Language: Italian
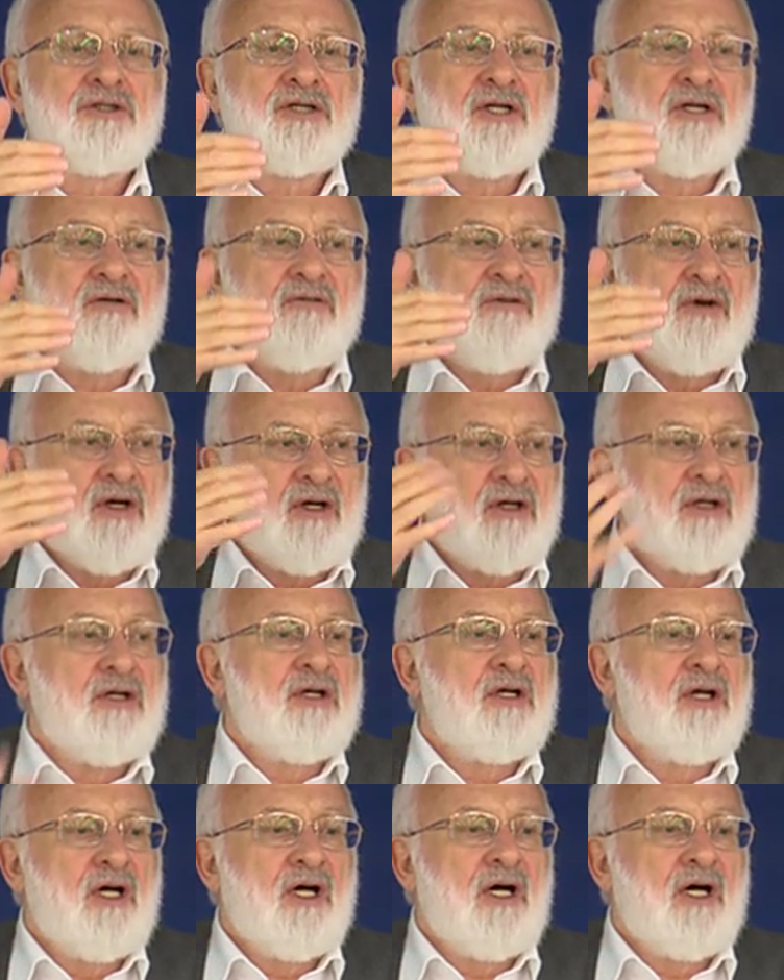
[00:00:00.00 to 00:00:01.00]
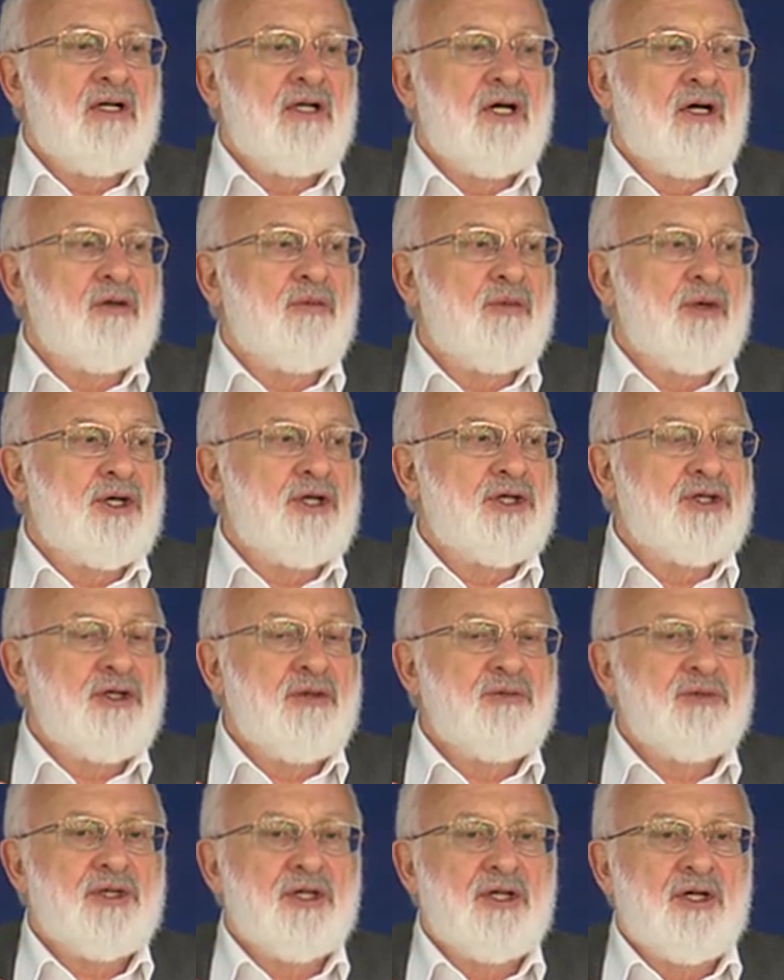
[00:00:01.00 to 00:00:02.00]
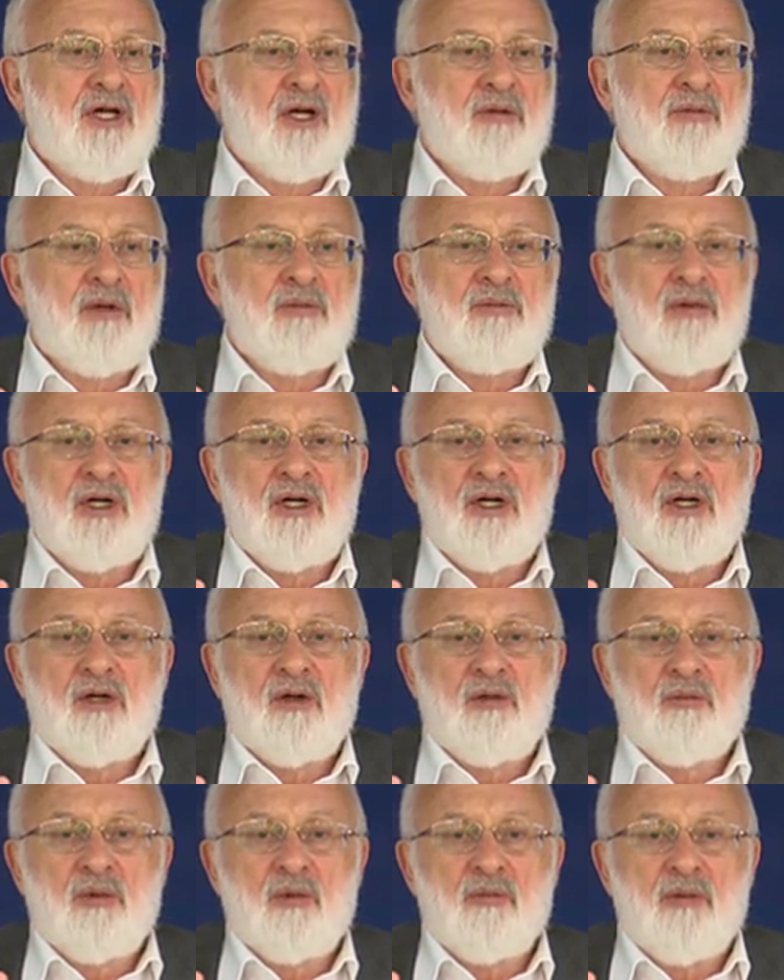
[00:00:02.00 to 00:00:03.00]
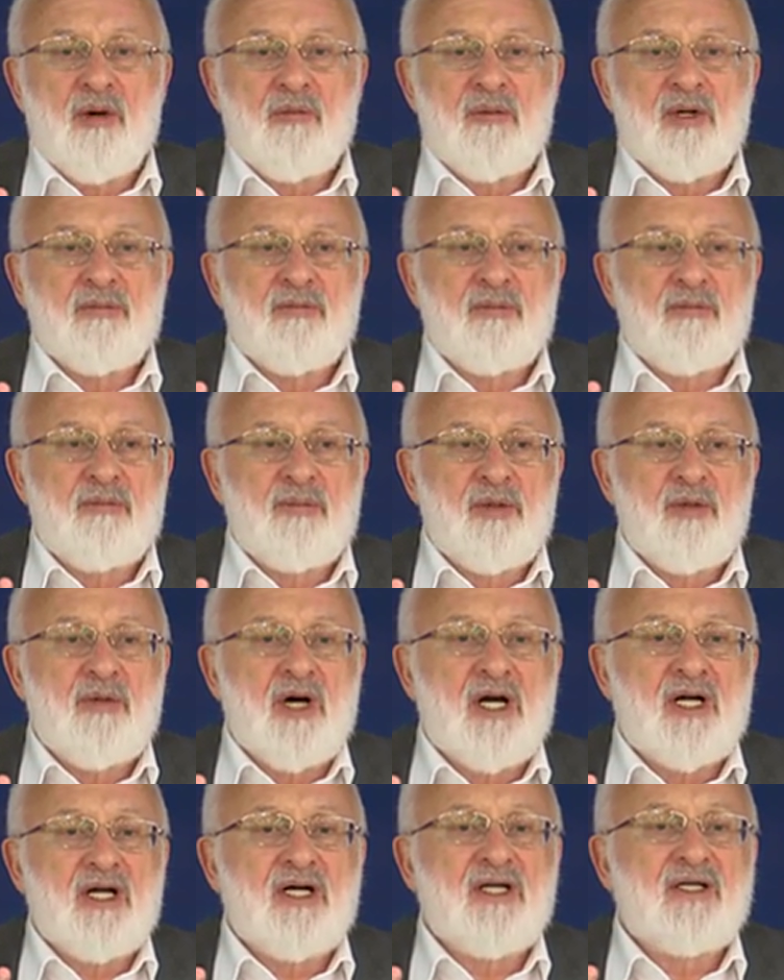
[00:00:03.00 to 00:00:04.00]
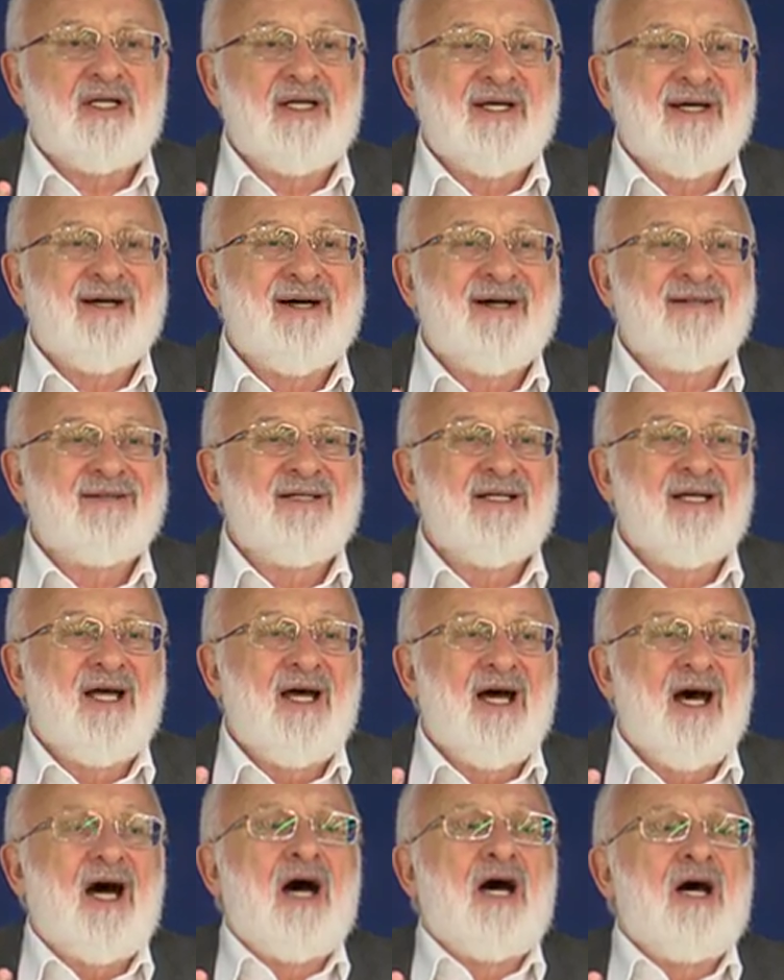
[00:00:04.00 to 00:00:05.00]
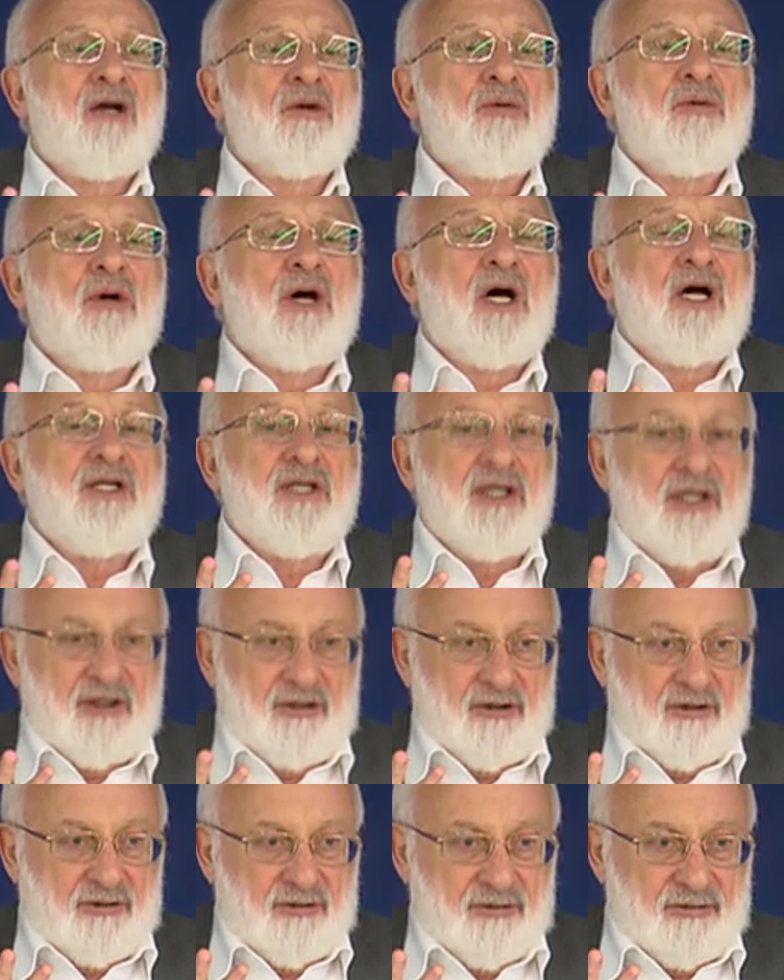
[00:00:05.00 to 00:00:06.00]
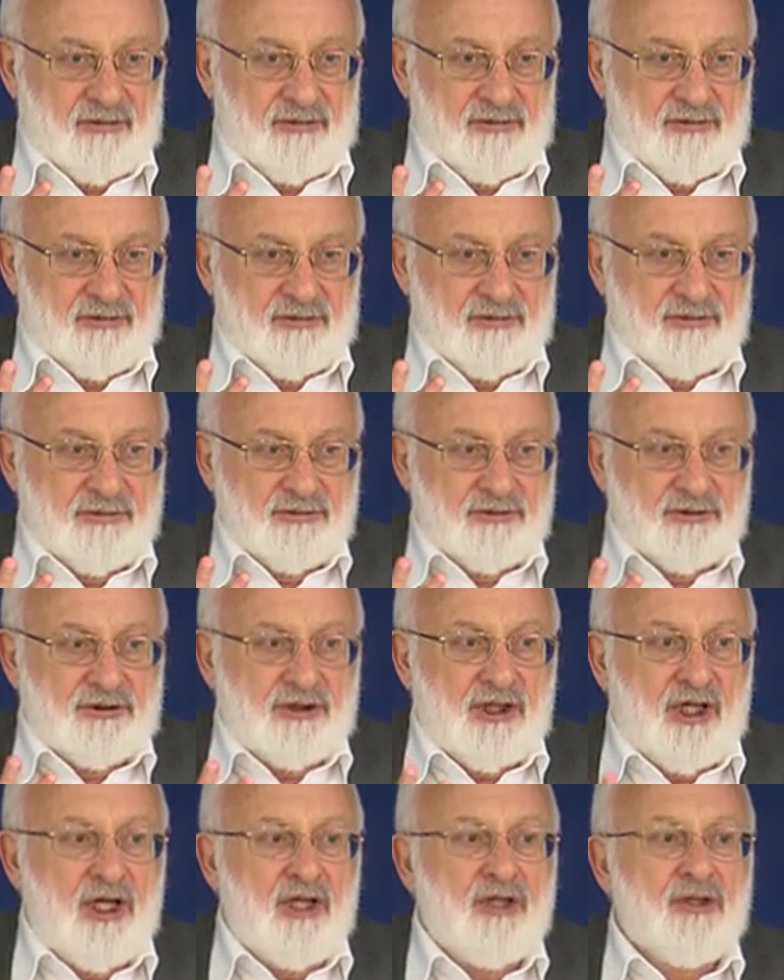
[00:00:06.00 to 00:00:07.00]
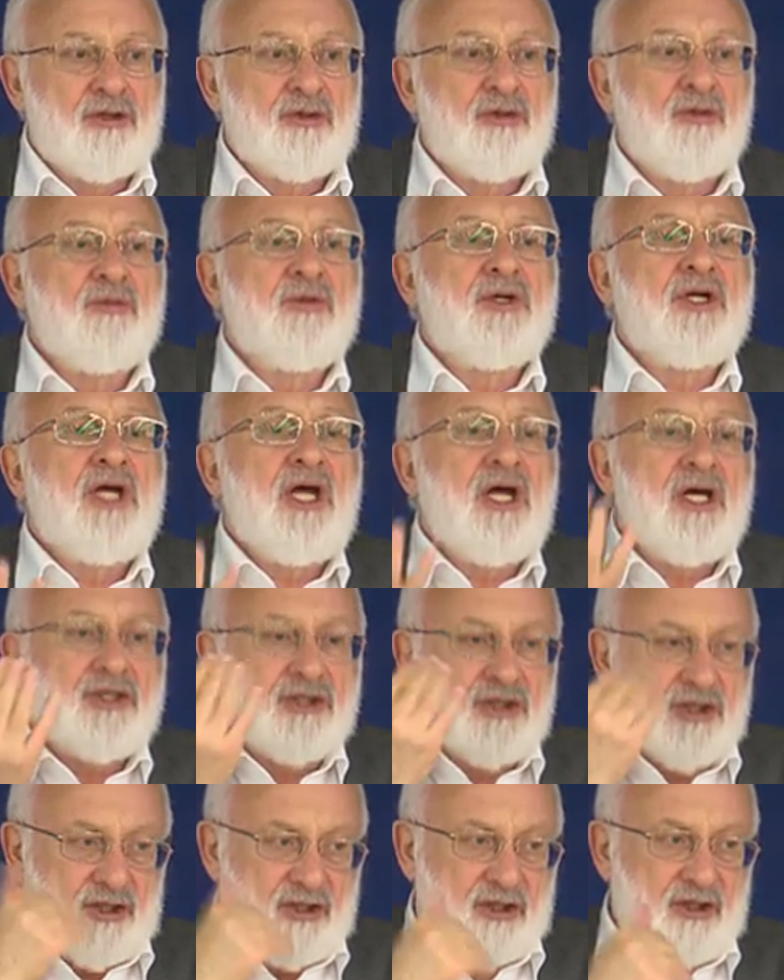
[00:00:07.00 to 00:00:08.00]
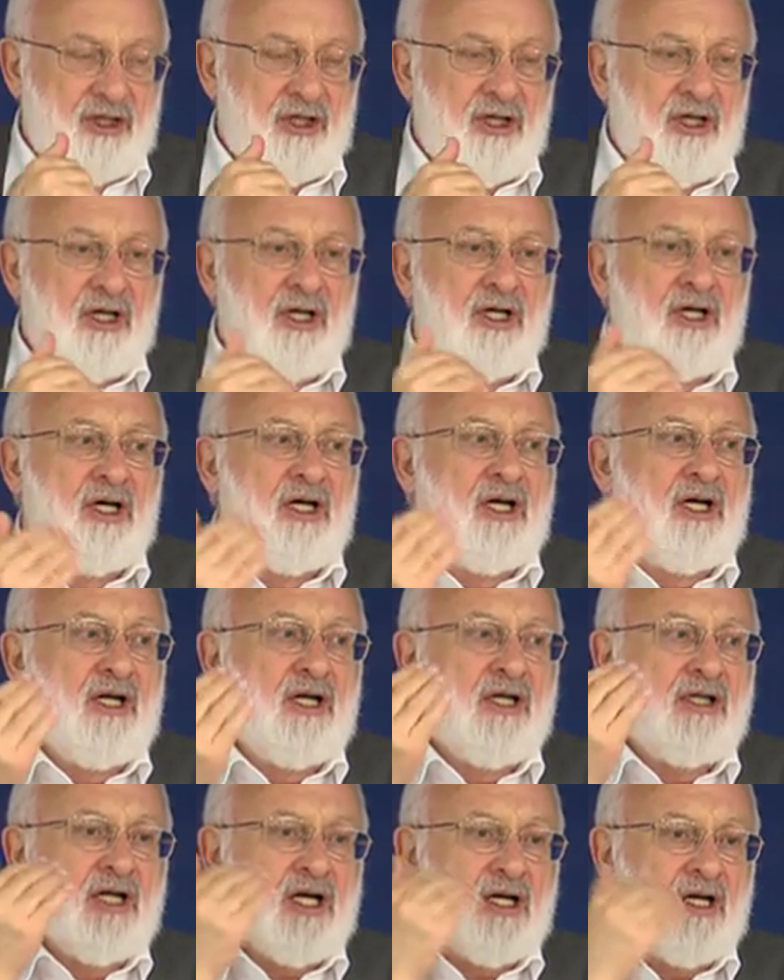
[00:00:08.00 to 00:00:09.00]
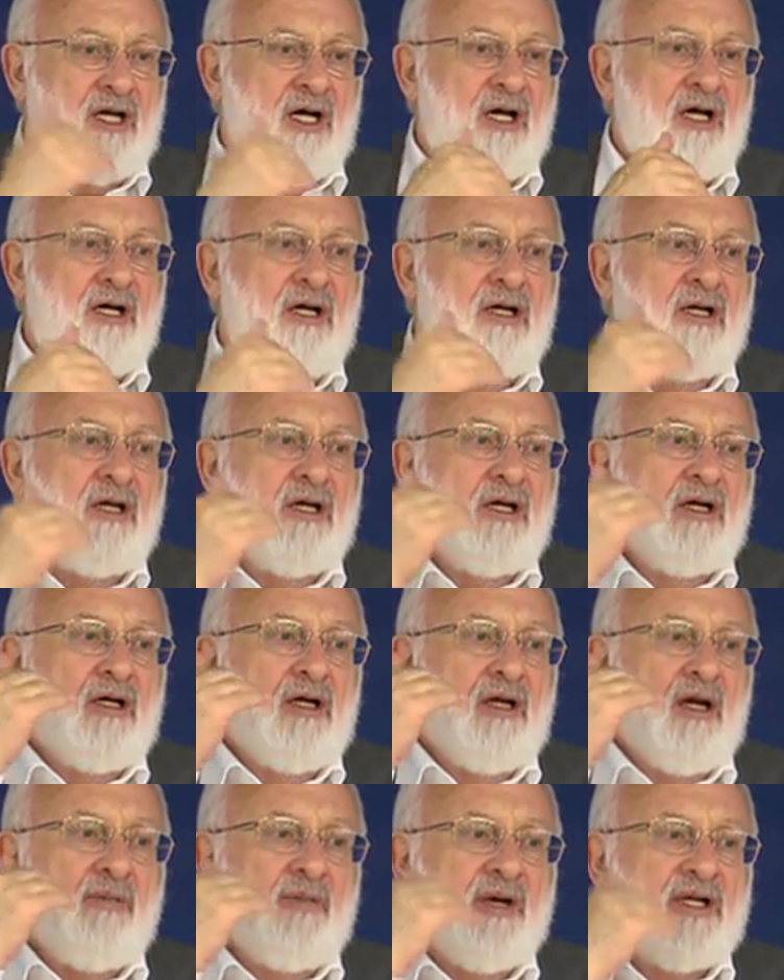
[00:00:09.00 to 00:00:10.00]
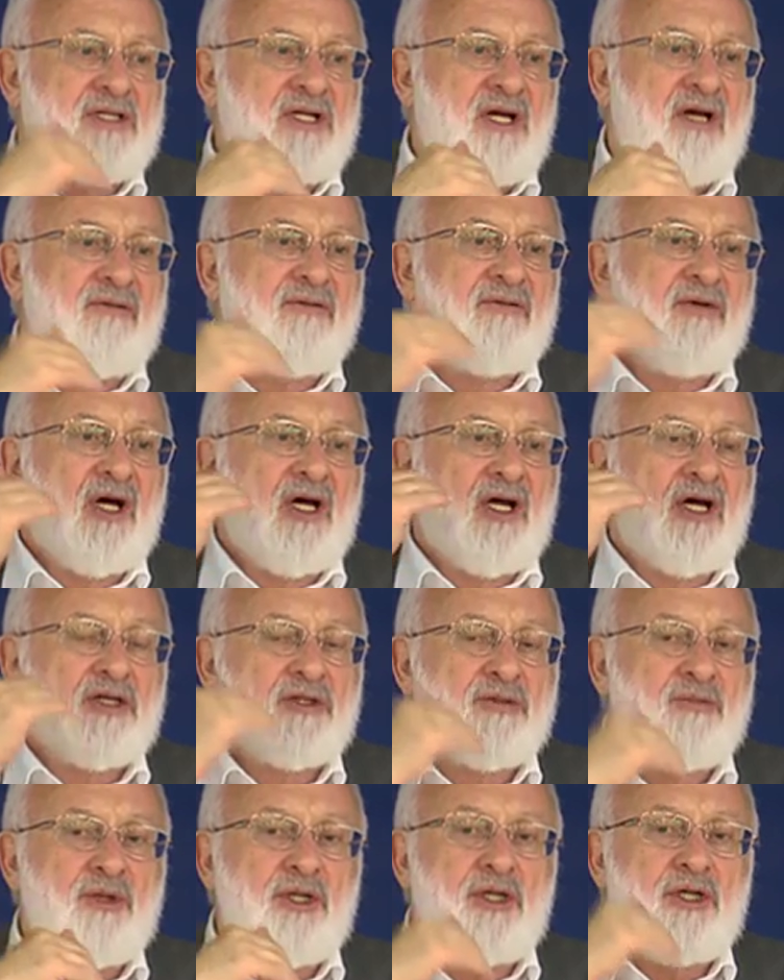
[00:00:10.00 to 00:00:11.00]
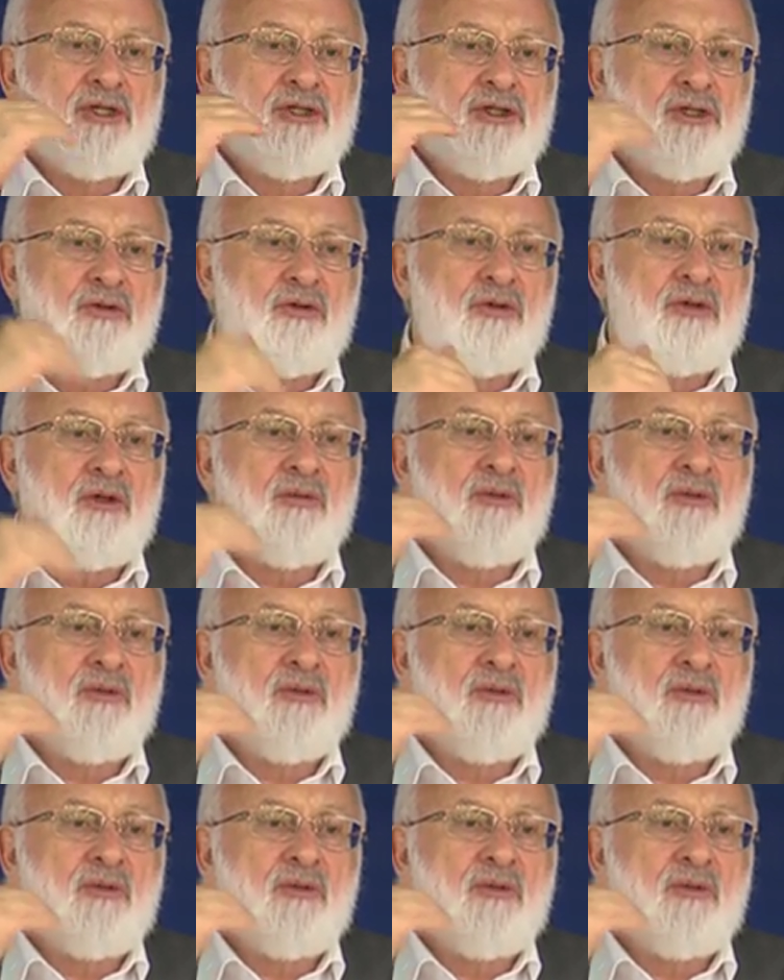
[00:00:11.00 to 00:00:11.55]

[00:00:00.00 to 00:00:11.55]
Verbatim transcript: e del male, a livello dell'olishma, poi ci si eleva a livello dell'ishma e sentiamo che esistiamo in un solo sistema unico spirituale.